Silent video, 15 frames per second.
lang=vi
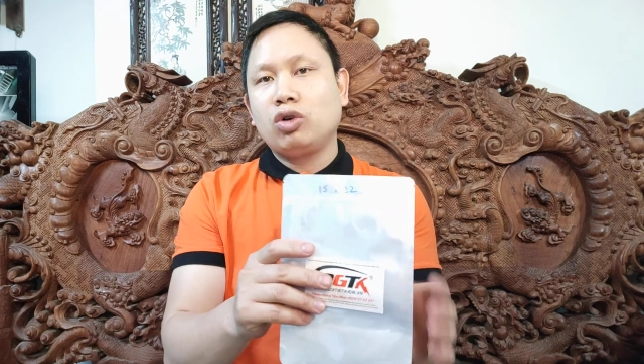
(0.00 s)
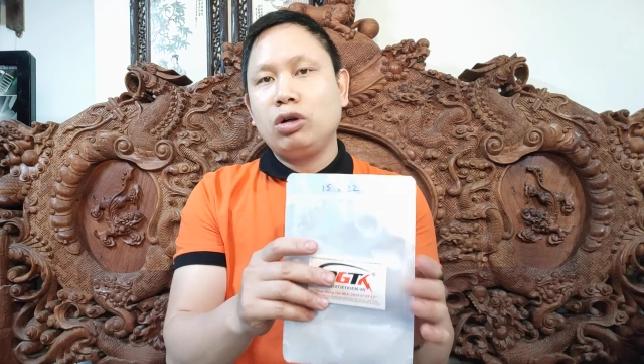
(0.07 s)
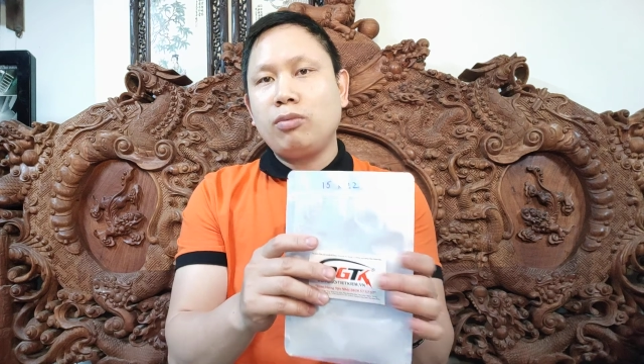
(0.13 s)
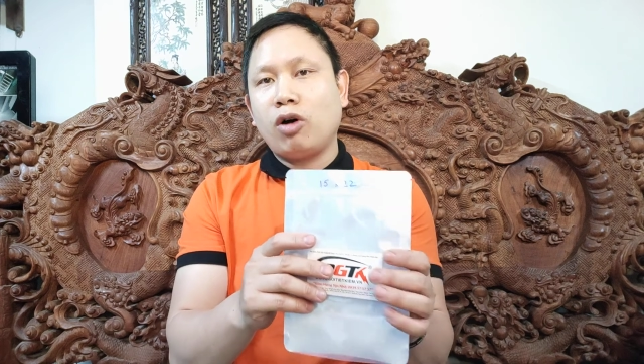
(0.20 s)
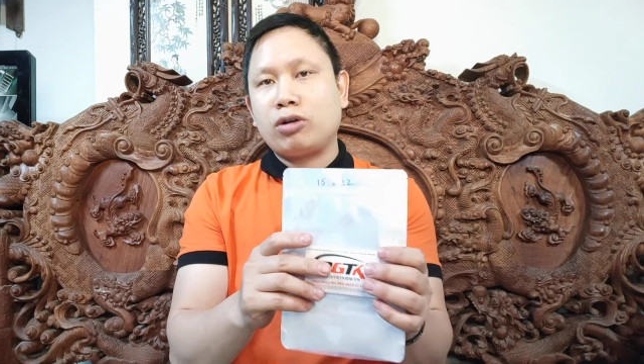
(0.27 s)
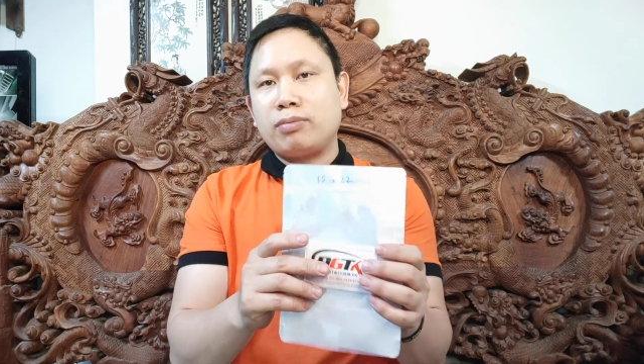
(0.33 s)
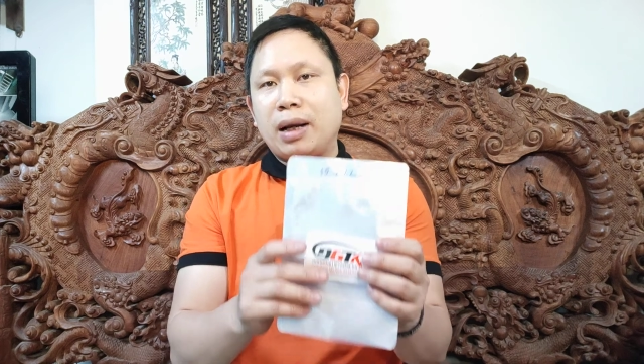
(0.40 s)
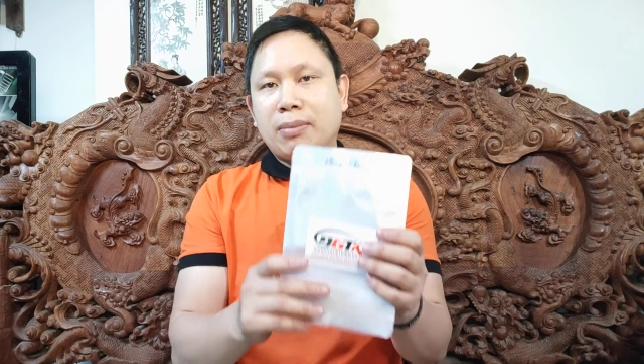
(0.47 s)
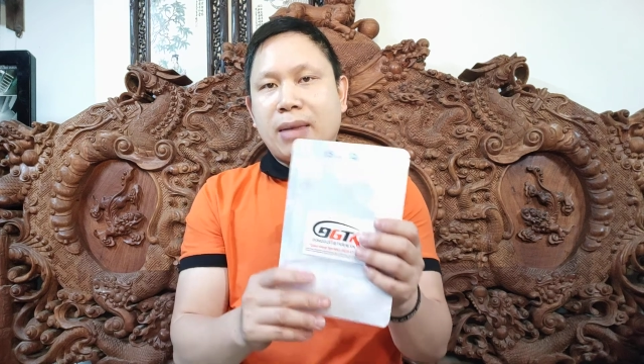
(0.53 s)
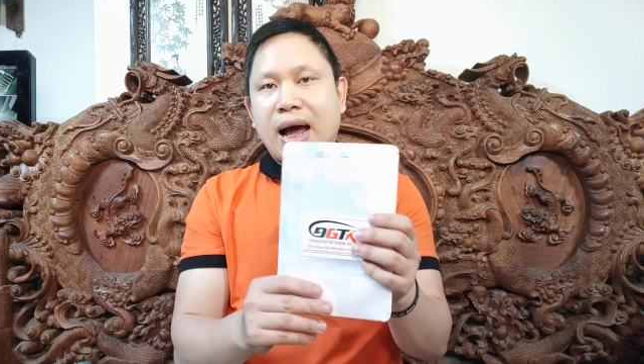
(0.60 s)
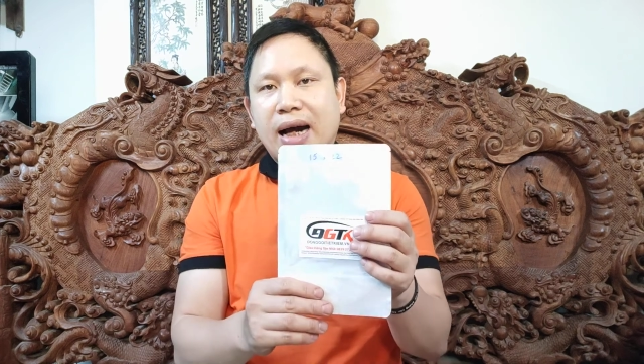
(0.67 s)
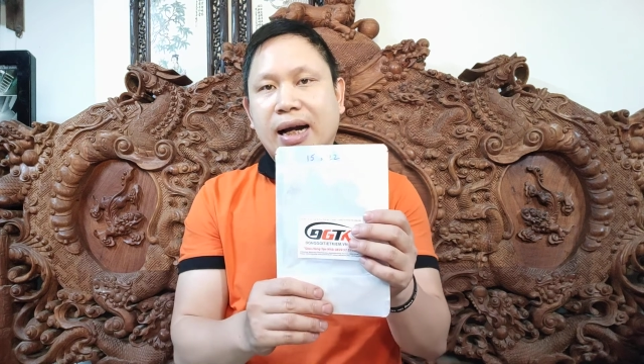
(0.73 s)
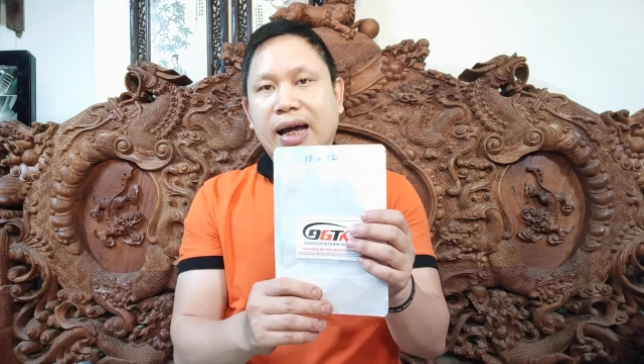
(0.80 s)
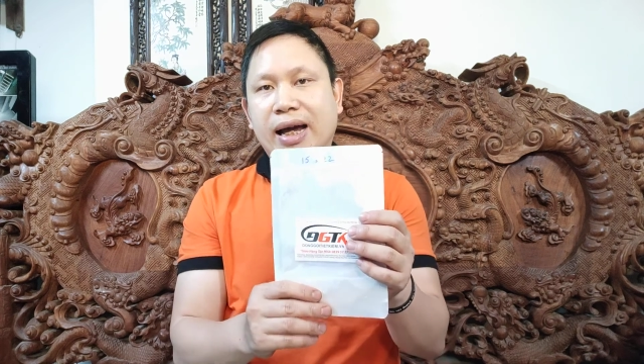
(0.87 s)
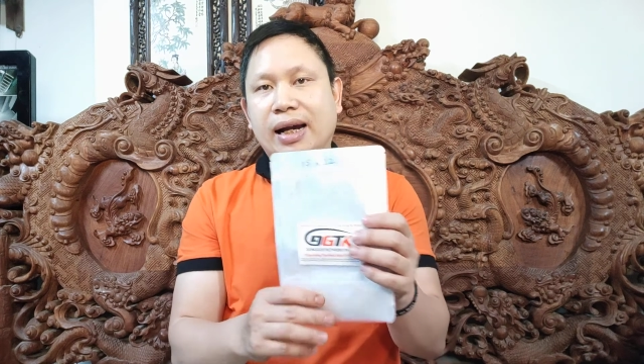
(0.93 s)
túi một mặt
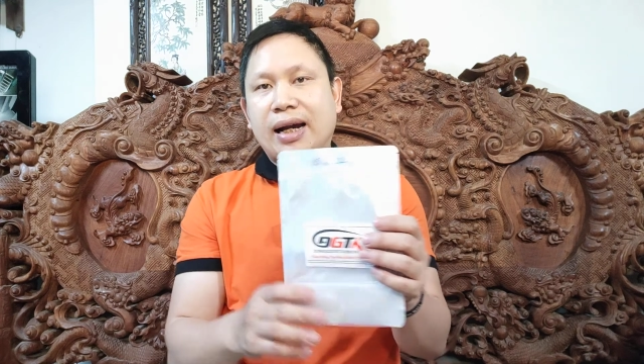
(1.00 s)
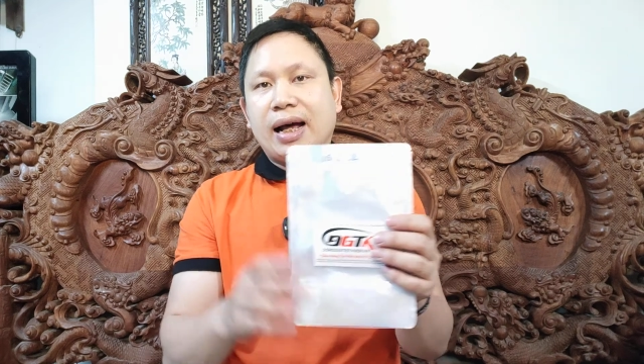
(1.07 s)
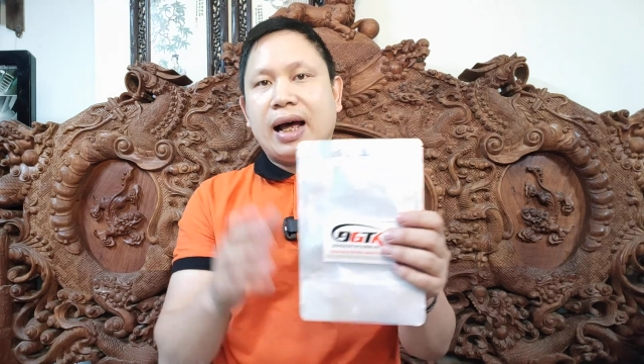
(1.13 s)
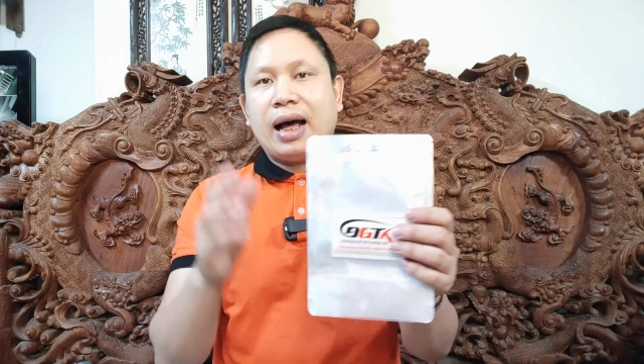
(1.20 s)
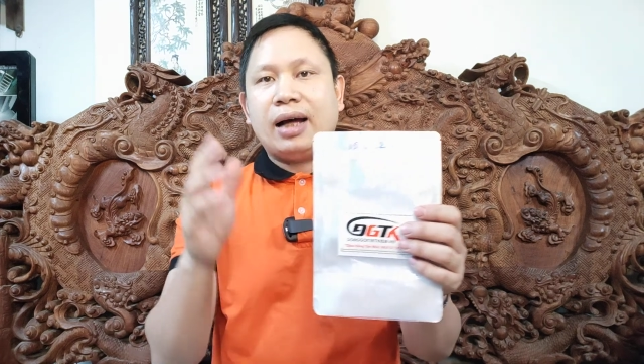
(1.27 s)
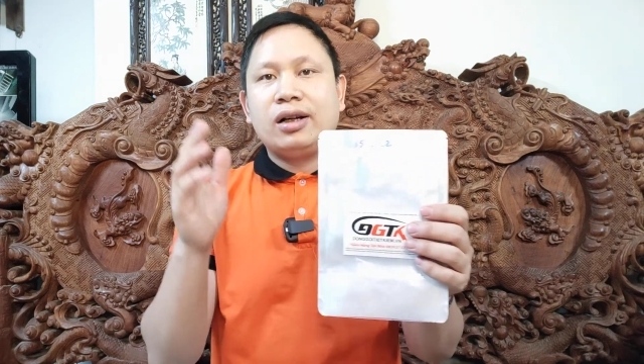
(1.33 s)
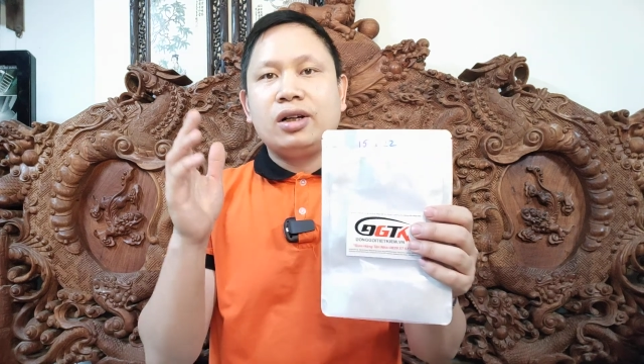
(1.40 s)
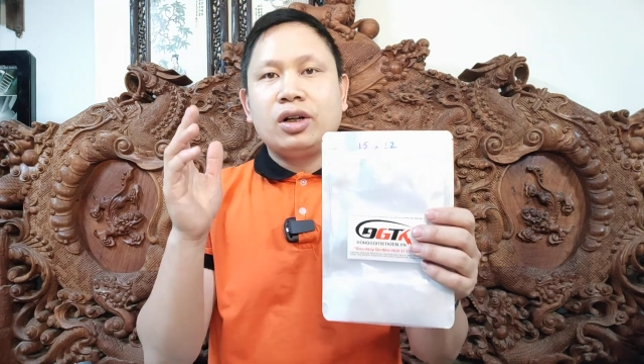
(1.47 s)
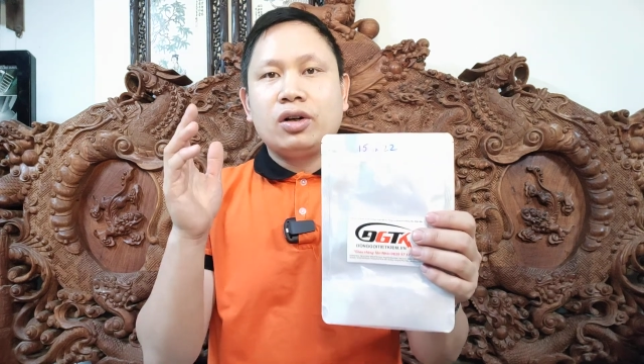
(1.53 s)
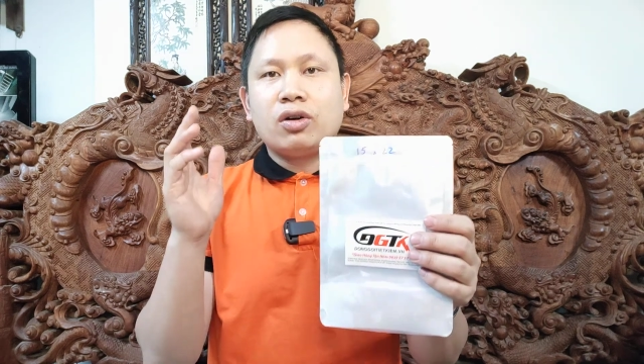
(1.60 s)
bạc này là